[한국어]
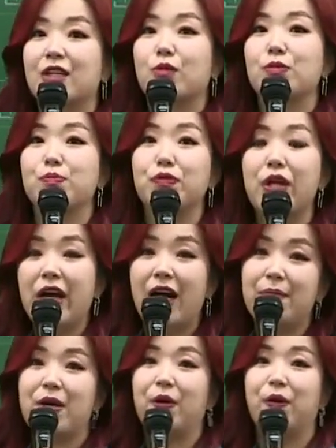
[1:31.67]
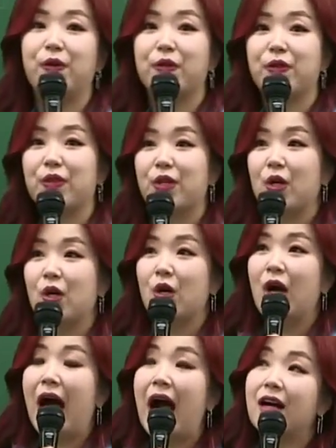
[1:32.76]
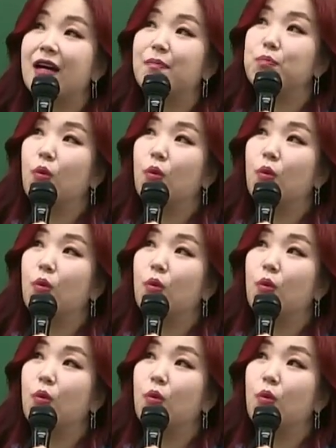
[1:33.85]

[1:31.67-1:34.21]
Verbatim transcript: 여러분, 뿌리 하면 아까